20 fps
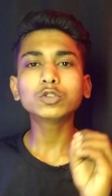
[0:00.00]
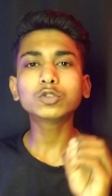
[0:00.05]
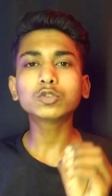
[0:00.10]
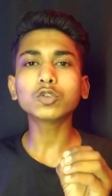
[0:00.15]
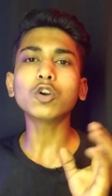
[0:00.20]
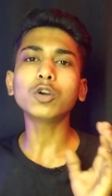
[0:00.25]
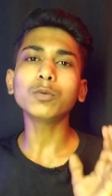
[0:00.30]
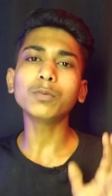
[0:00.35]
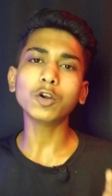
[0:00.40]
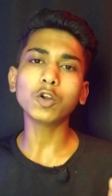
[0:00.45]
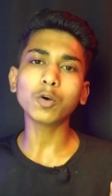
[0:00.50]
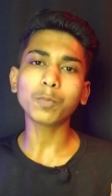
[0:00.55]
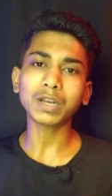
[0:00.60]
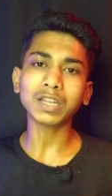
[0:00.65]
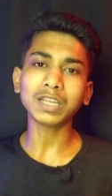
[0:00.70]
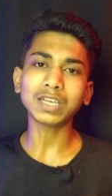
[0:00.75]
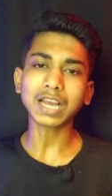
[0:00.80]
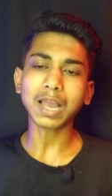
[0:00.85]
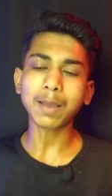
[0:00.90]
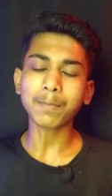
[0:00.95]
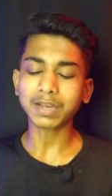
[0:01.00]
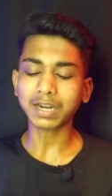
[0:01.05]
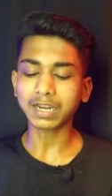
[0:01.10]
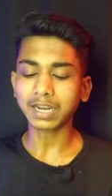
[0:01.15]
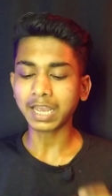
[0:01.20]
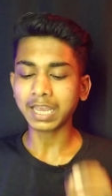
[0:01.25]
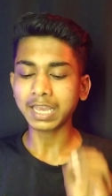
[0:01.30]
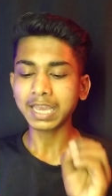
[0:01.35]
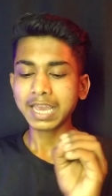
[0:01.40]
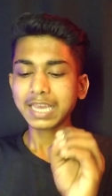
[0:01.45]
शॉर्ट वीडियो पर ही काम
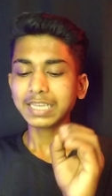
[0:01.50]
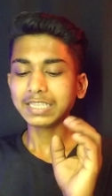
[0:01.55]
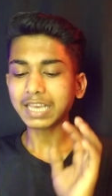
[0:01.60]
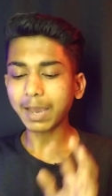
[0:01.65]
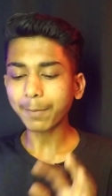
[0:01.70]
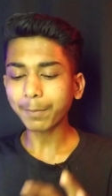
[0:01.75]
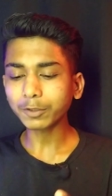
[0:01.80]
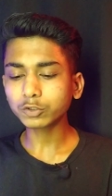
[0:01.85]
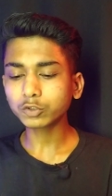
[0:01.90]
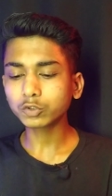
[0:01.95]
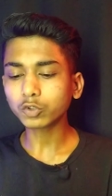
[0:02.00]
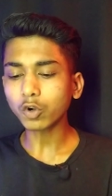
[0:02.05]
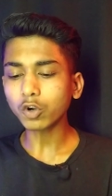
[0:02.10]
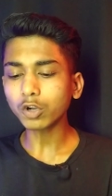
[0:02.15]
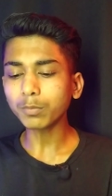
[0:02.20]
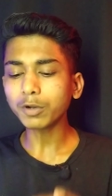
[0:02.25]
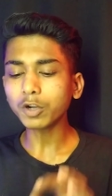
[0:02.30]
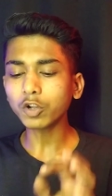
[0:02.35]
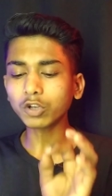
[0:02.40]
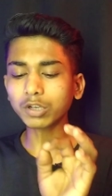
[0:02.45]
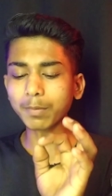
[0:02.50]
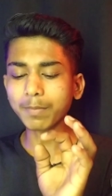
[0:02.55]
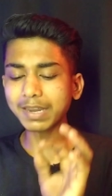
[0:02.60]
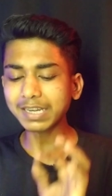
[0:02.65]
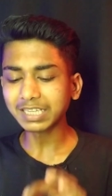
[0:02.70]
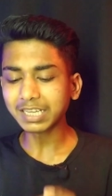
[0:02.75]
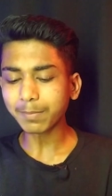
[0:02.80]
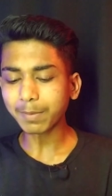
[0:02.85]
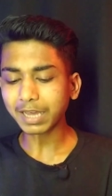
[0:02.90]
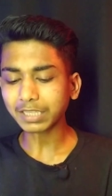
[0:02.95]
करना है यहाँ पर शॉर्ट वीडियो की मैं
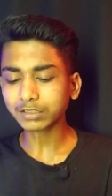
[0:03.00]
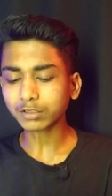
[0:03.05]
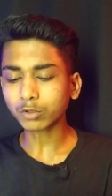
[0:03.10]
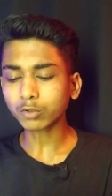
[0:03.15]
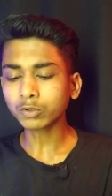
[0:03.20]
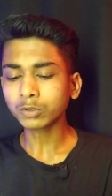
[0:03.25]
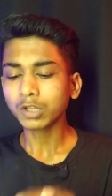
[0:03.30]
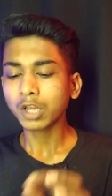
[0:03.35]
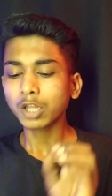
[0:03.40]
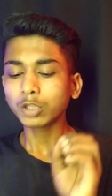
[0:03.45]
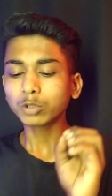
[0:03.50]
इनके बात करूँ